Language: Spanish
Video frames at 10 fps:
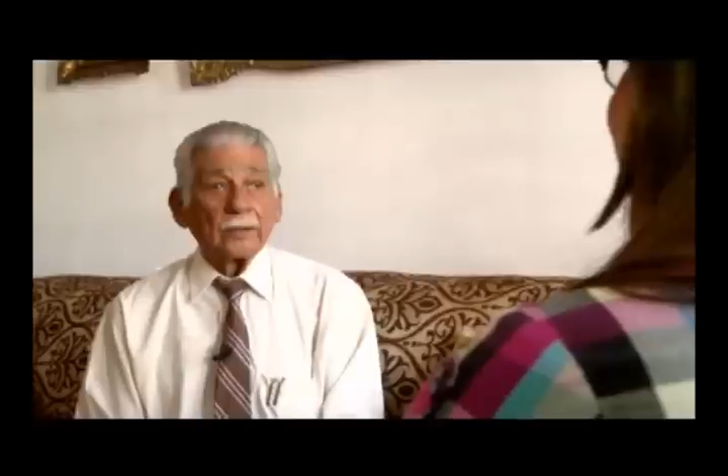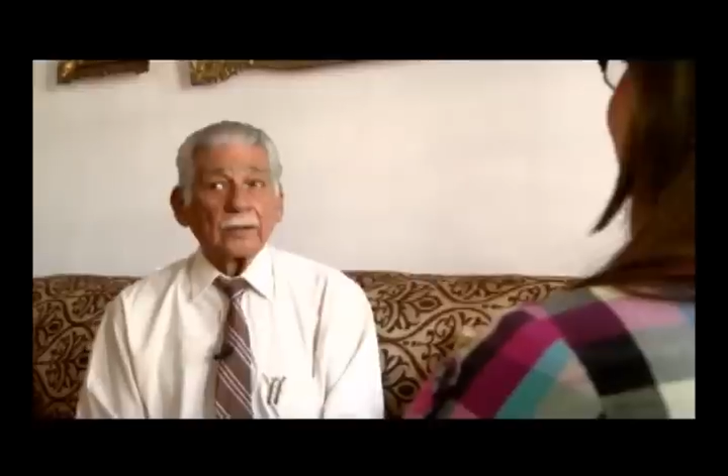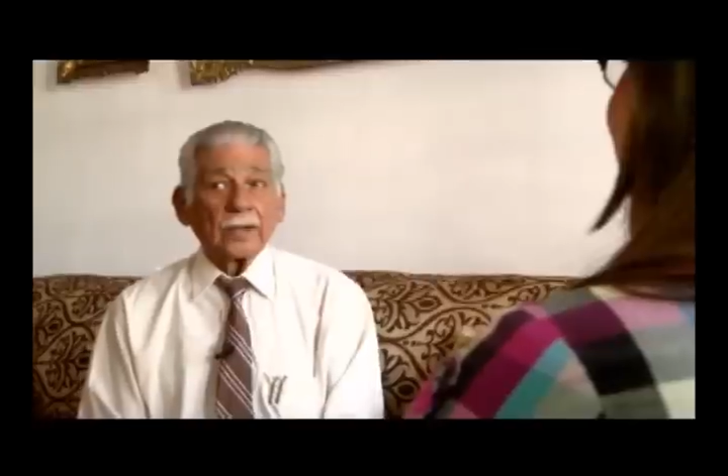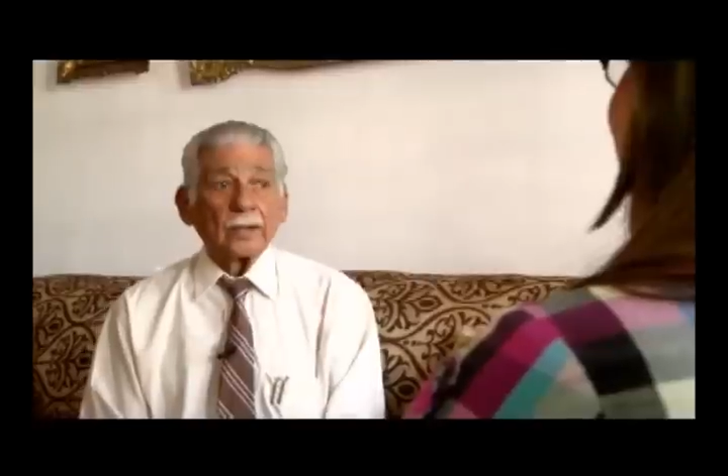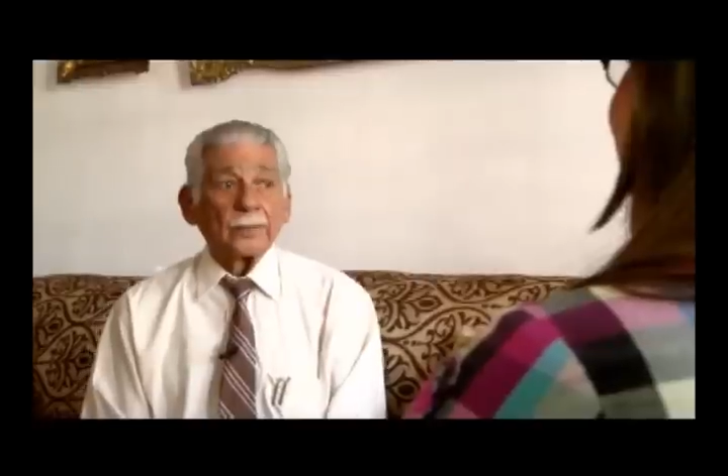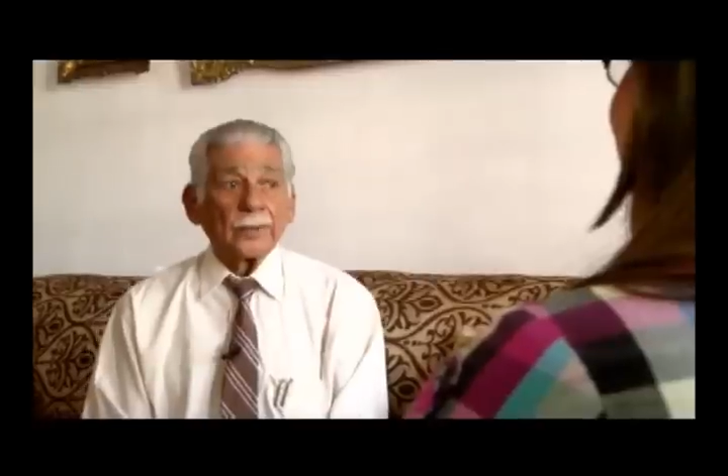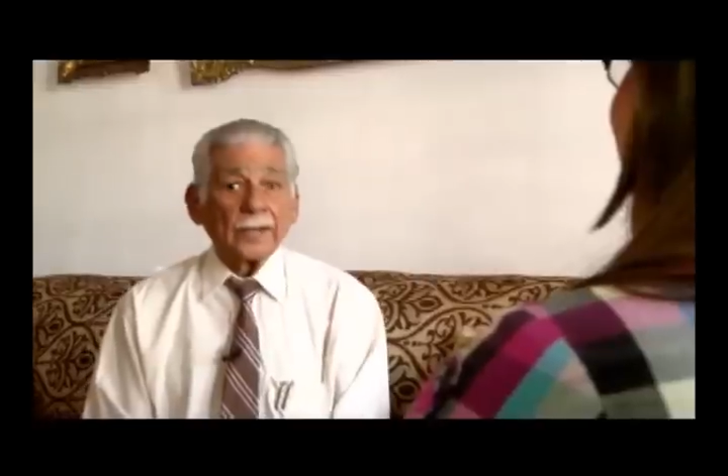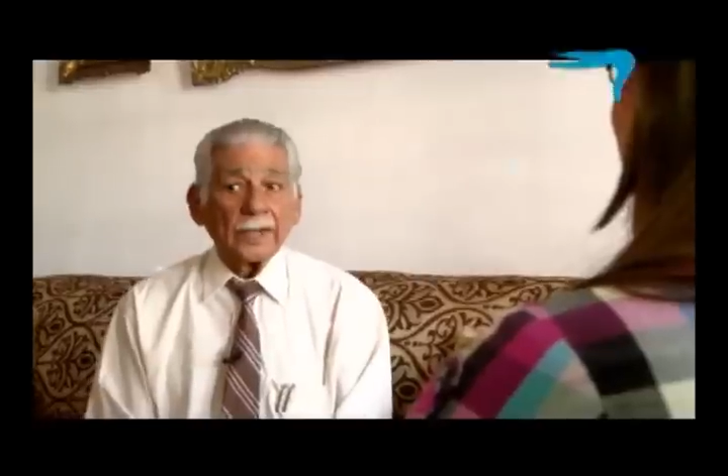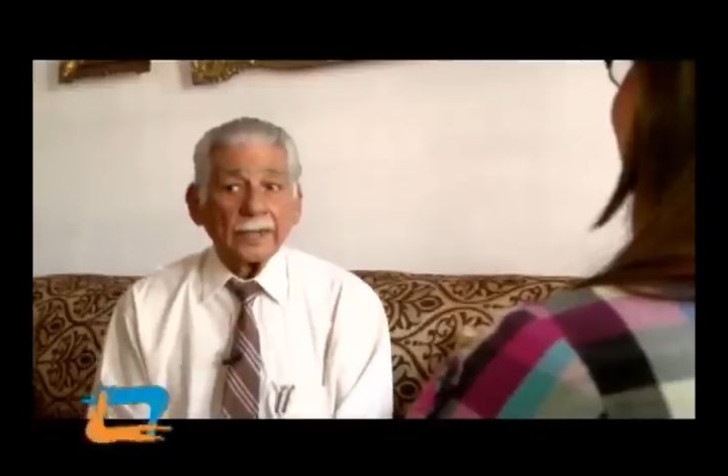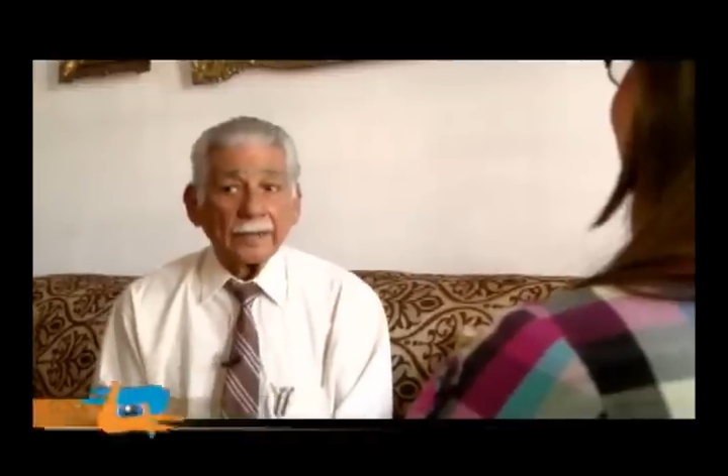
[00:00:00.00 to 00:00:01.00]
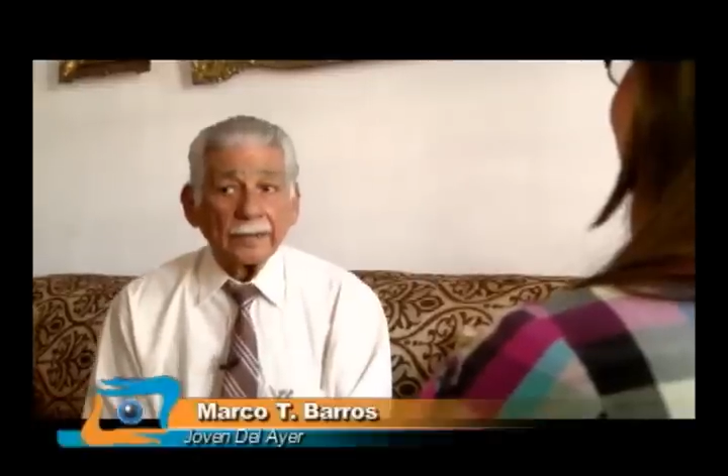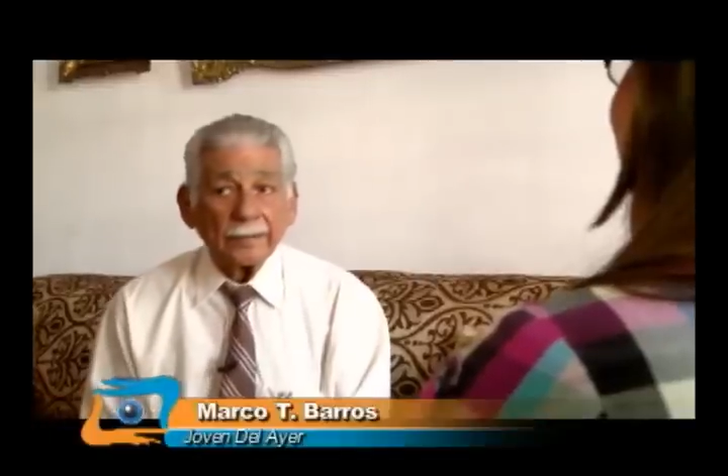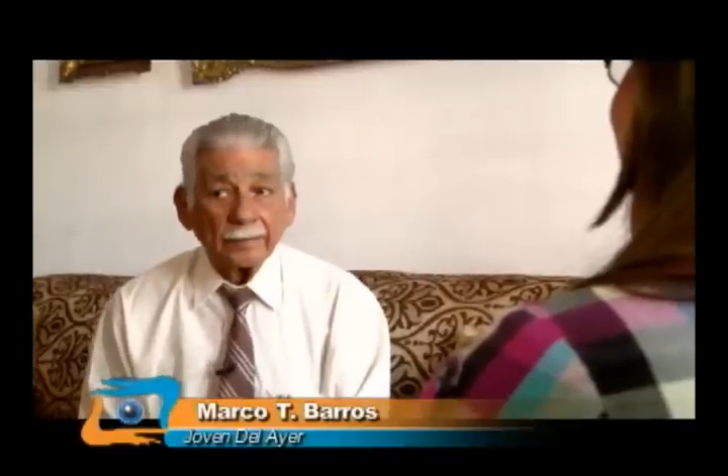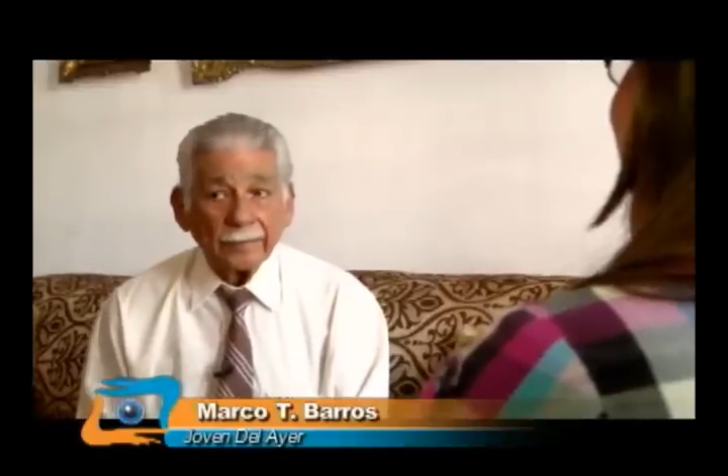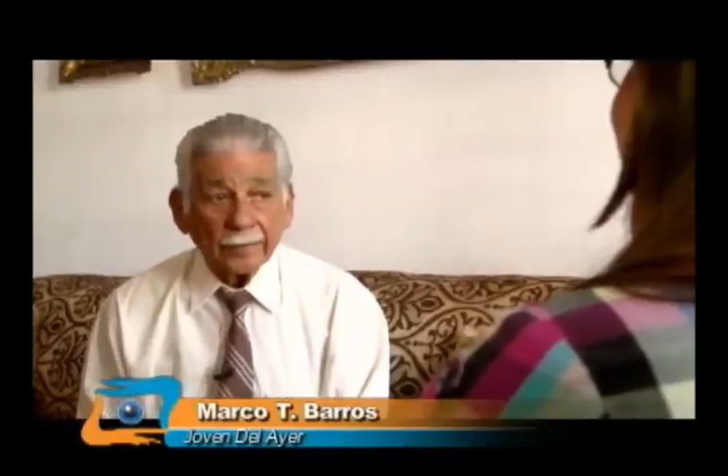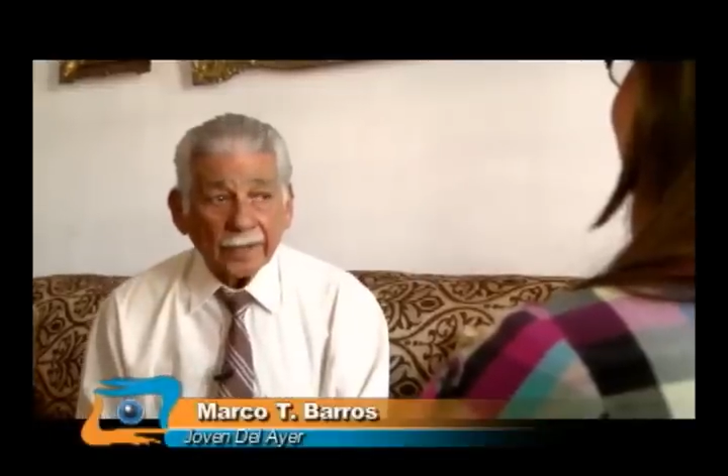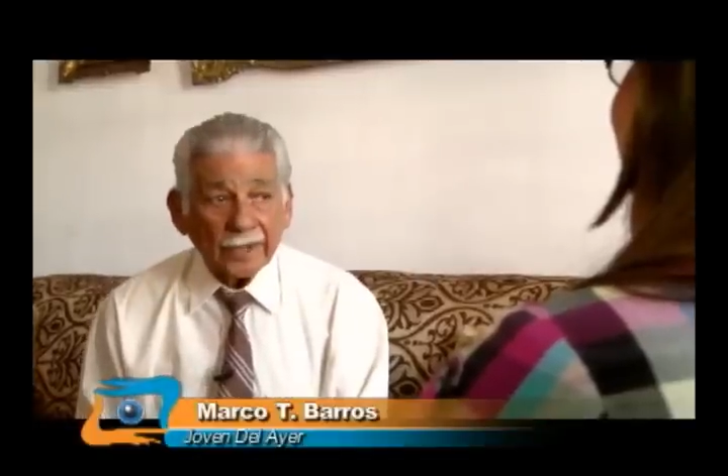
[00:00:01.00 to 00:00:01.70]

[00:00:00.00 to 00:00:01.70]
no creo porque porque